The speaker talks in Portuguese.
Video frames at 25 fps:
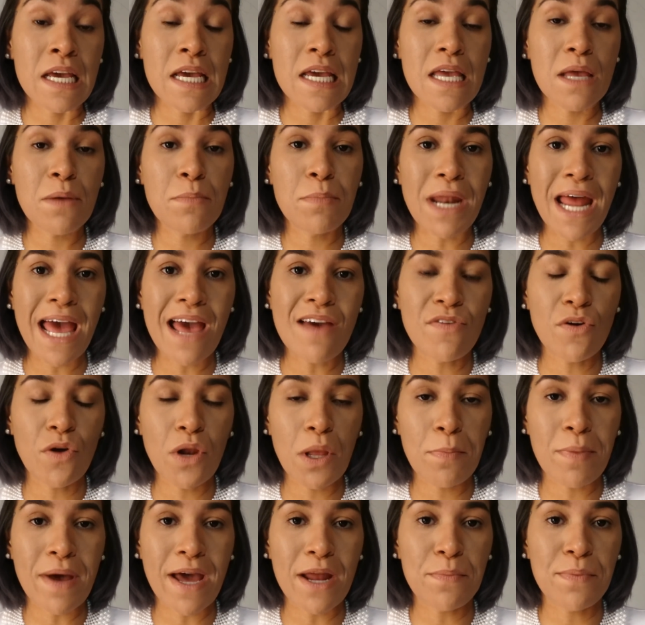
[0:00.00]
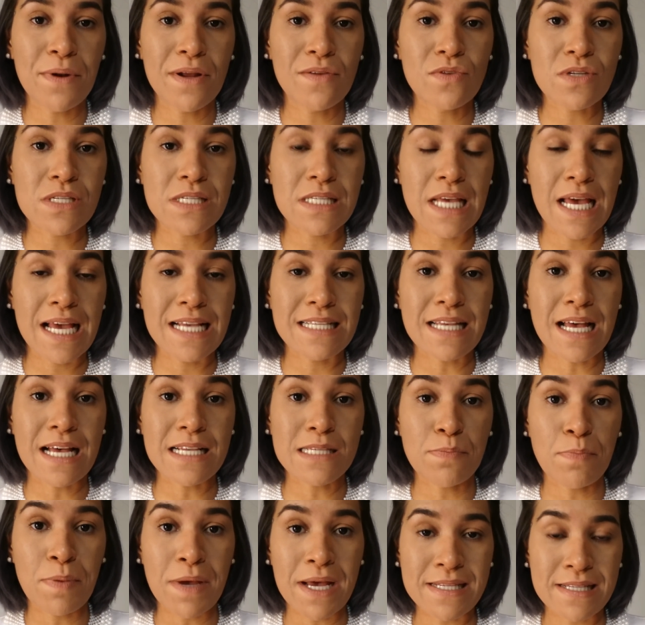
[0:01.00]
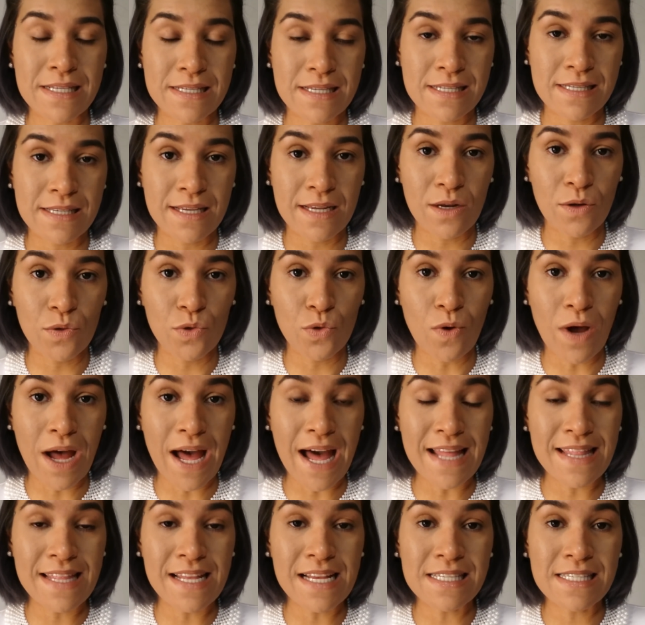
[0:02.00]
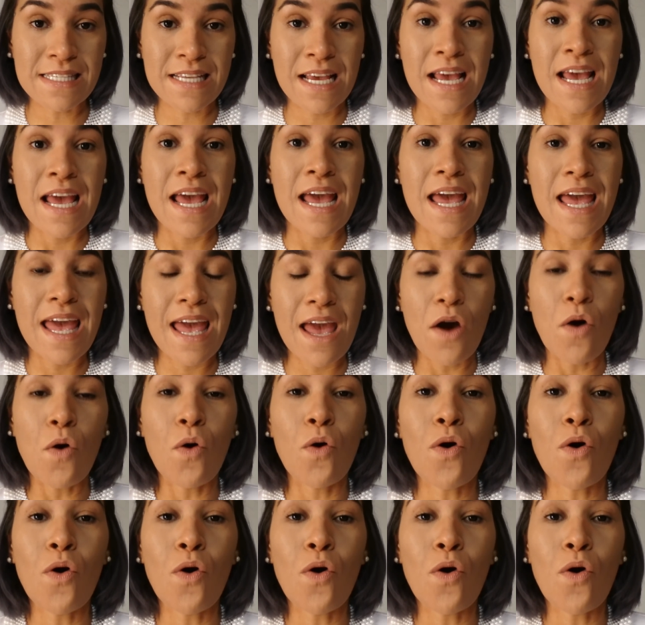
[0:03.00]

Em breve eu libero para vocês as peças que serão doadas e o